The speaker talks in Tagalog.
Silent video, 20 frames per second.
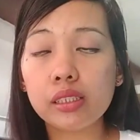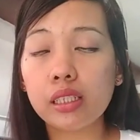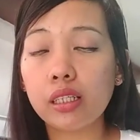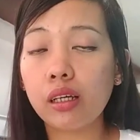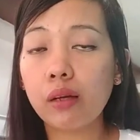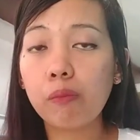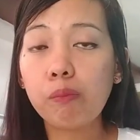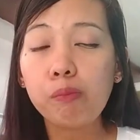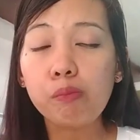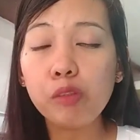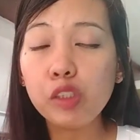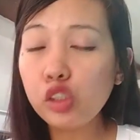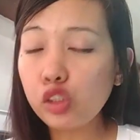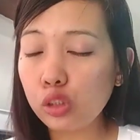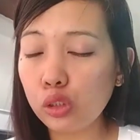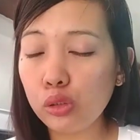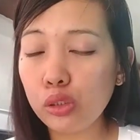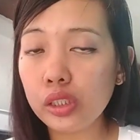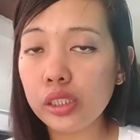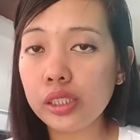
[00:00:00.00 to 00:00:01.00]
sa
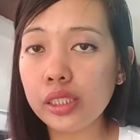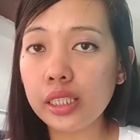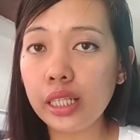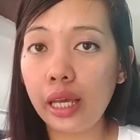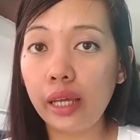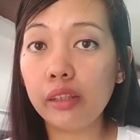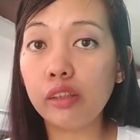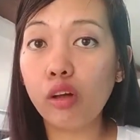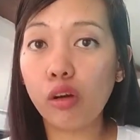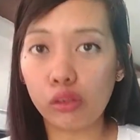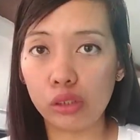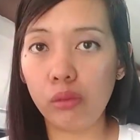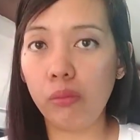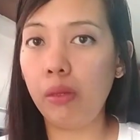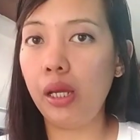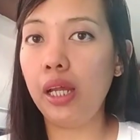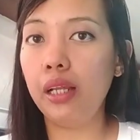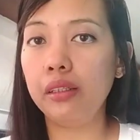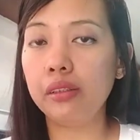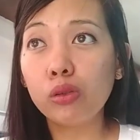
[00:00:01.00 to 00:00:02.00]
pictures and
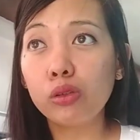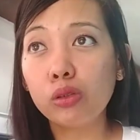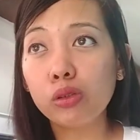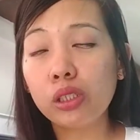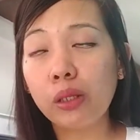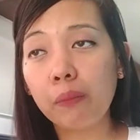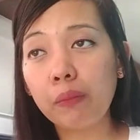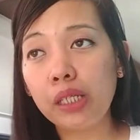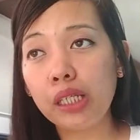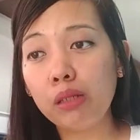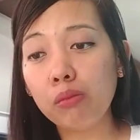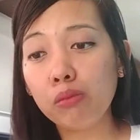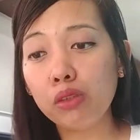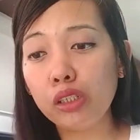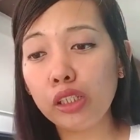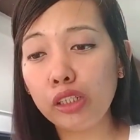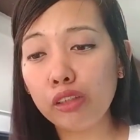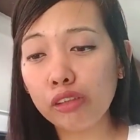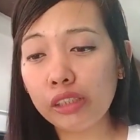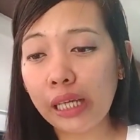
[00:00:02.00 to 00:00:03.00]
documents. Though sabihin mo
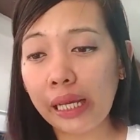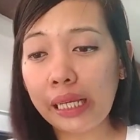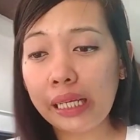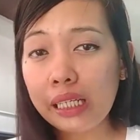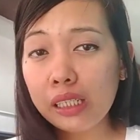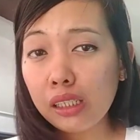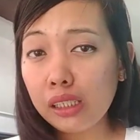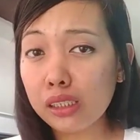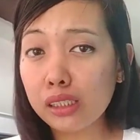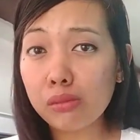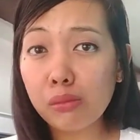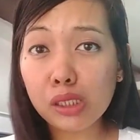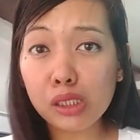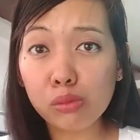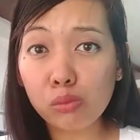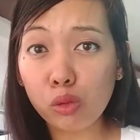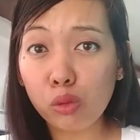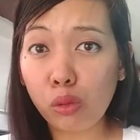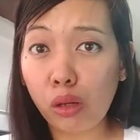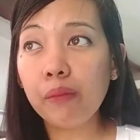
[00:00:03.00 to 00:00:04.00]
na yung dye ink is
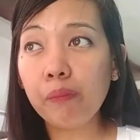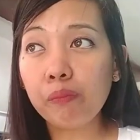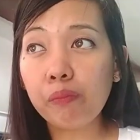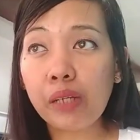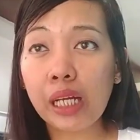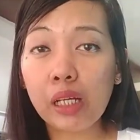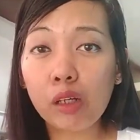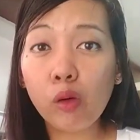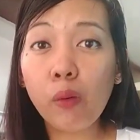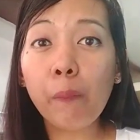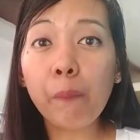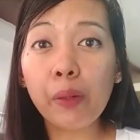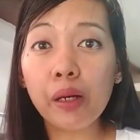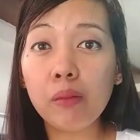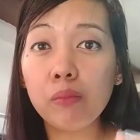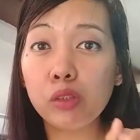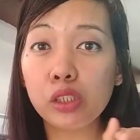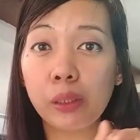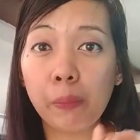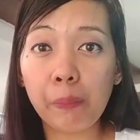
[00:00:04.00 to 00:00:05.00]
mas mura, kay
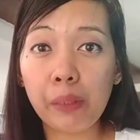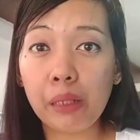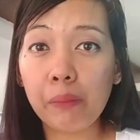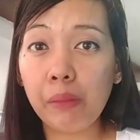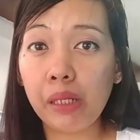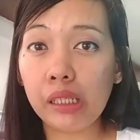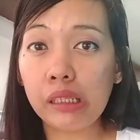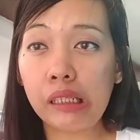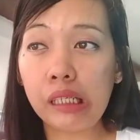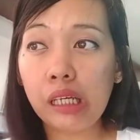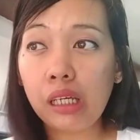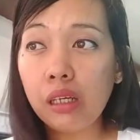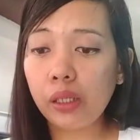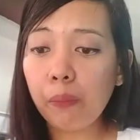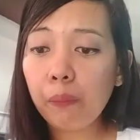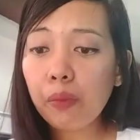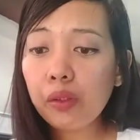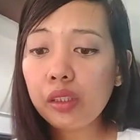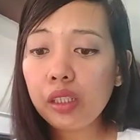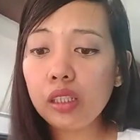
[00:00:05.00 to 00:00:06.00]
compare mo sa pigment ink.
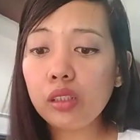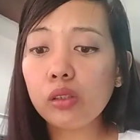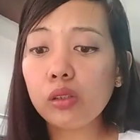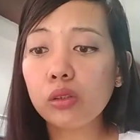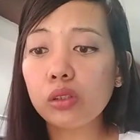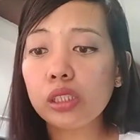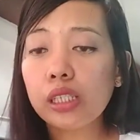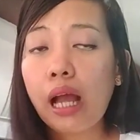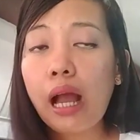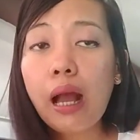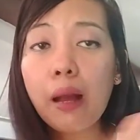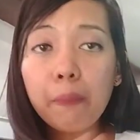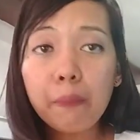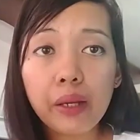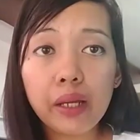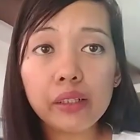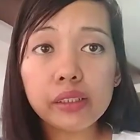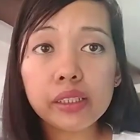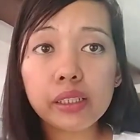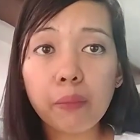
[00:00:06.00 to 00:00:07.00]
Siyempre dito, sa
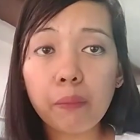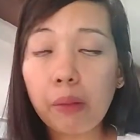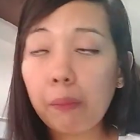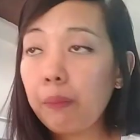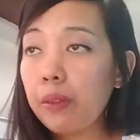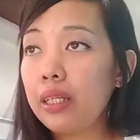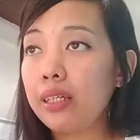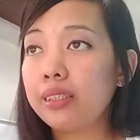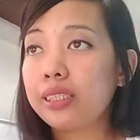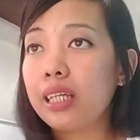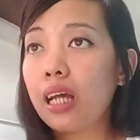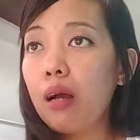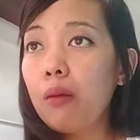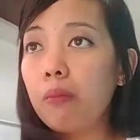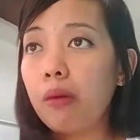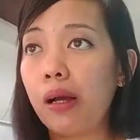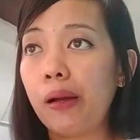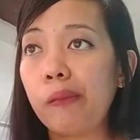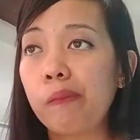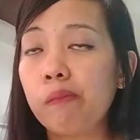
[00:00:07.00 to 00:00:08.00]
amin, sa may
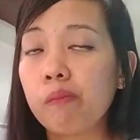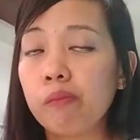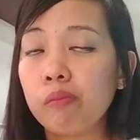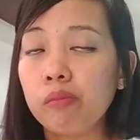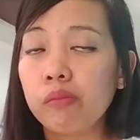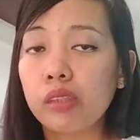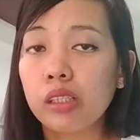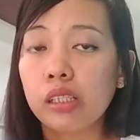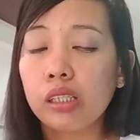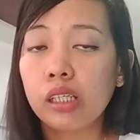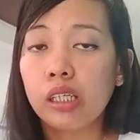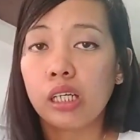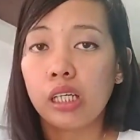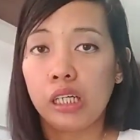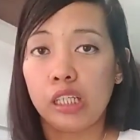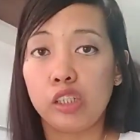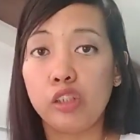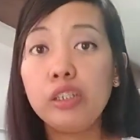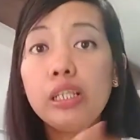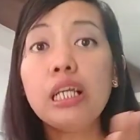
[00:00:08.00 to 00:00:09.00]
pinagsama,
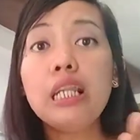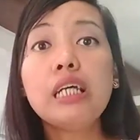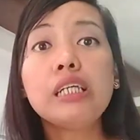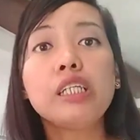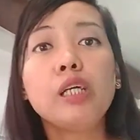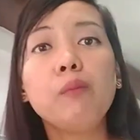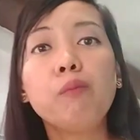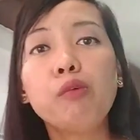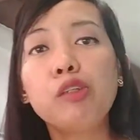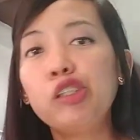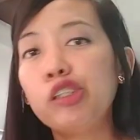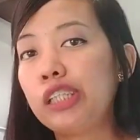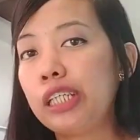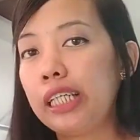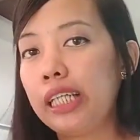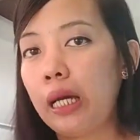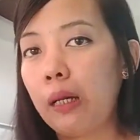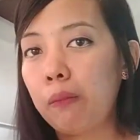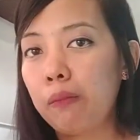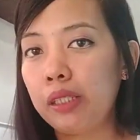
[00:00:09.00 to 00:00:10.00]
yun na lang din po yung
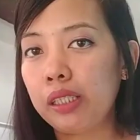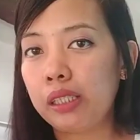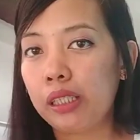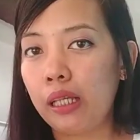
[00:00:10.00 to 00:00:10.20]
ginamit